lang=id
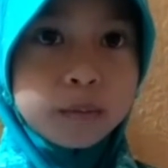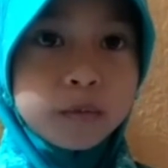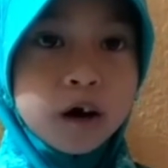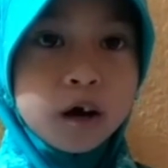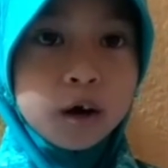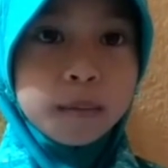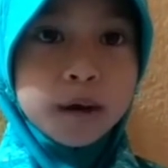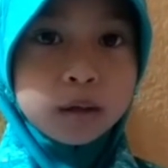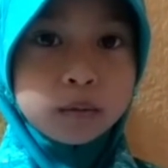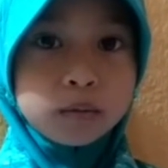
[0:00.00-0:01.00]

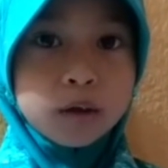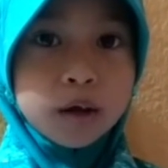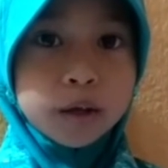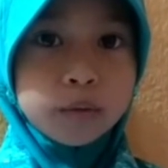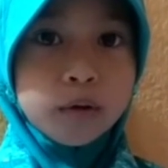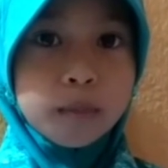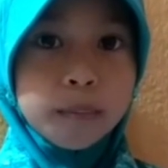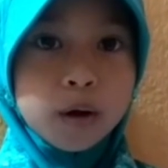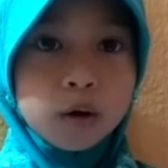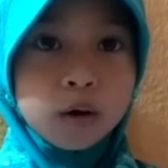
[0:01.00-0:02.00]
warahmatullahi
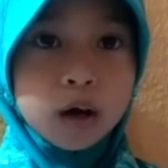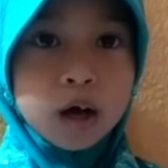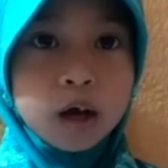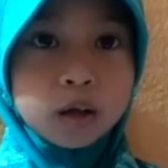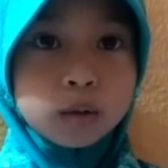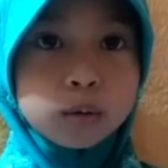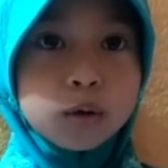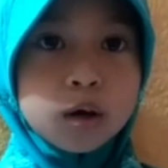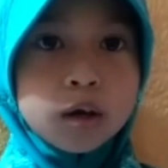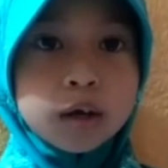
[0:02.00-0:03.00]
wabarakatuh
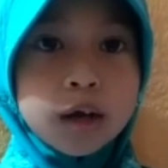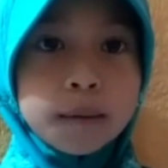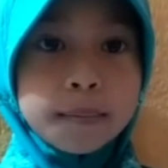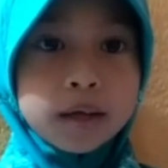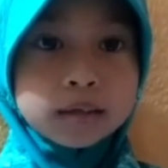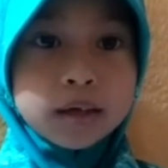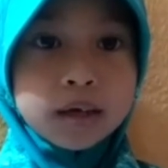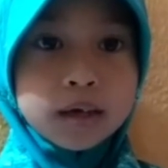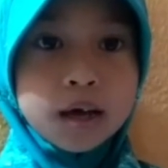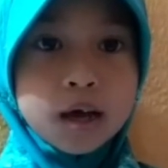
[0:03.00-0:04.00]
Nama
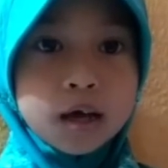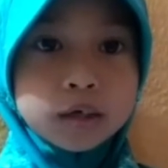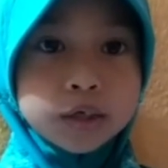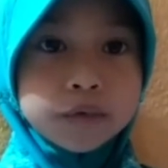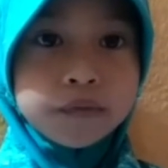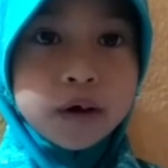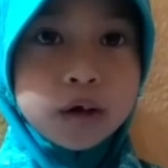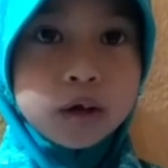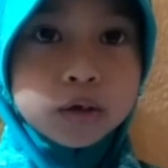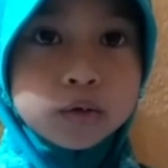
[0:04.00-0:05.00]
saya Asyifa
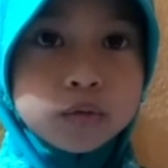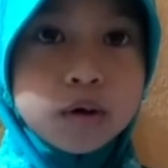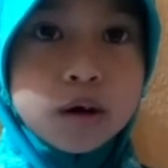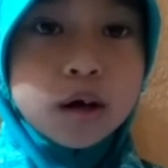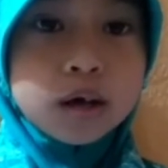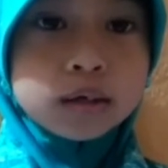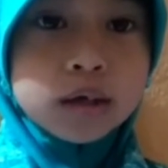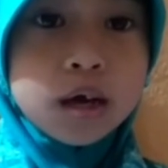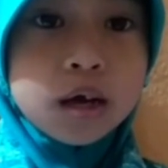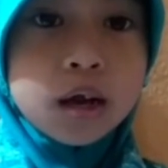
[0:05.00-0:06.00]
Najwa
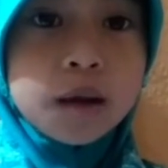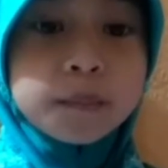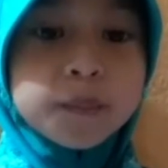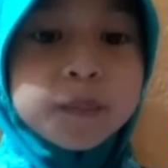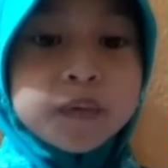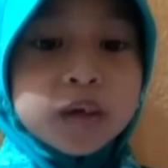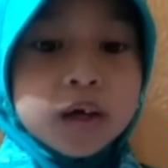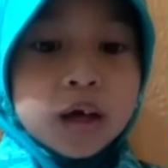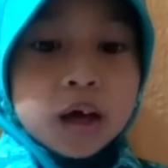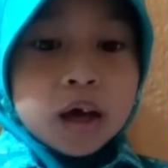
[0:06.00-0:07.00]
Azhara
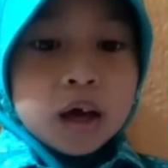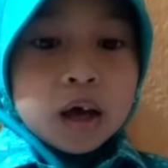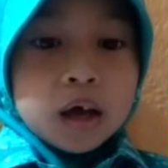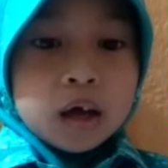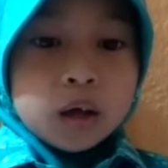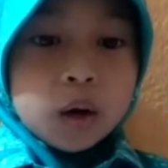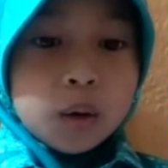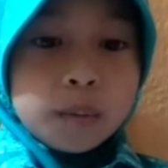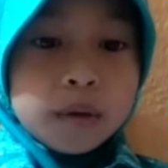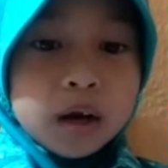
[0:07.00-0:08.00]

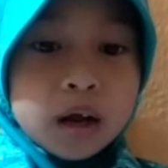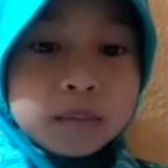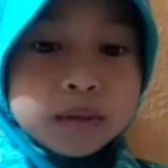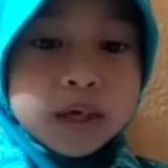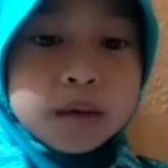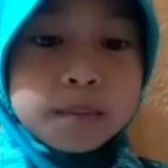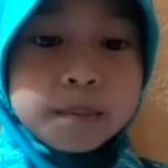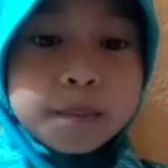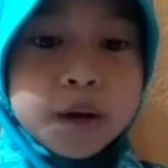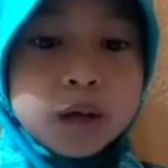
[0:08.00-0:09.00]
Nomor absen
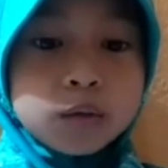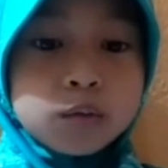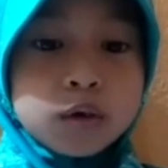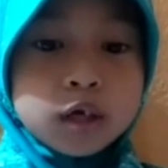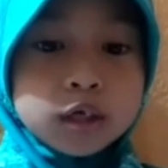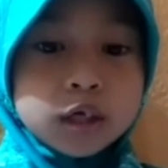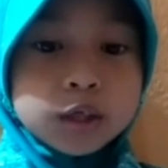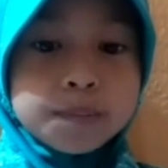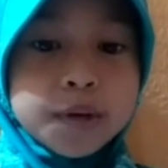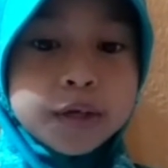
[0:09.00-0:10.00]
4 Tugas
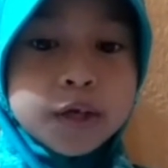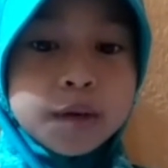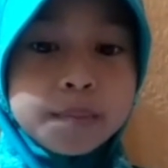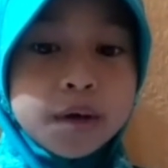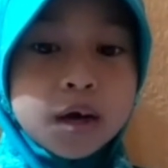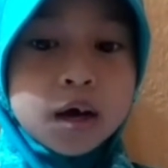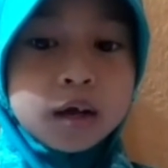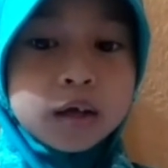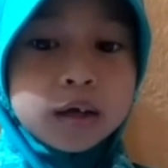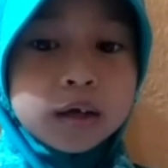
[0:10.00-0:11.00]
SPDP
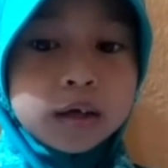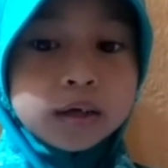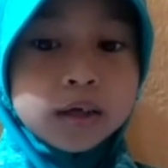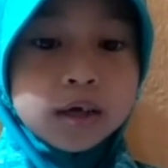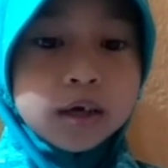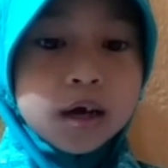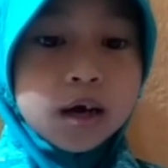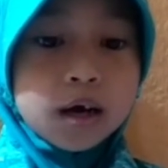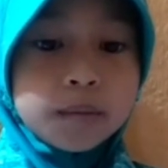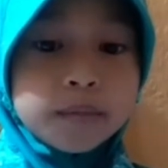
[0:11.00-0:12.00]
hari ini
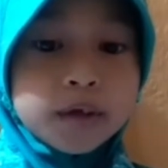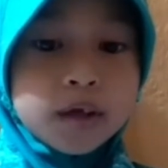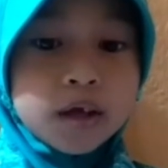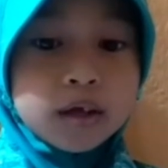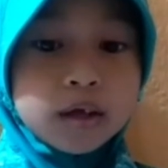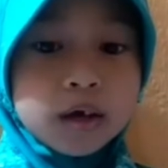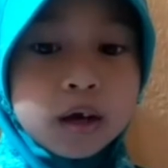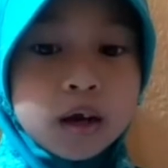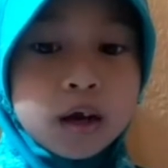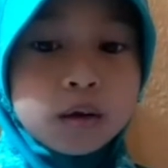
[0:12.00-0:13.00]
saya akan
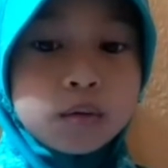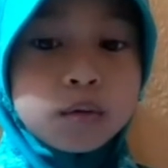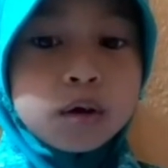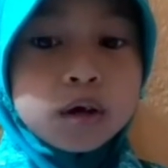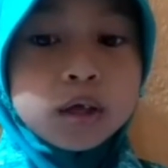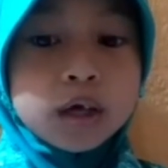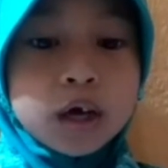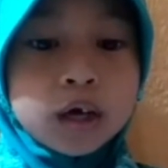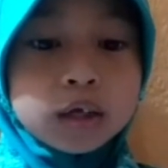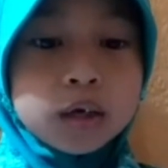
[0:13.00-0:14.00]
menyanyikan lagu
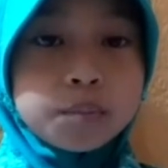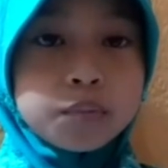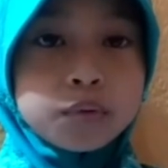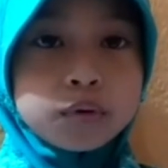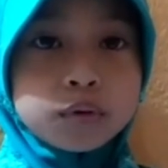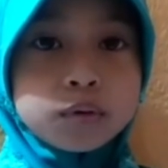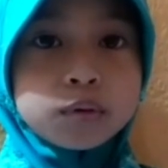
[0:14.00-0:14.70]
Lihat Kebun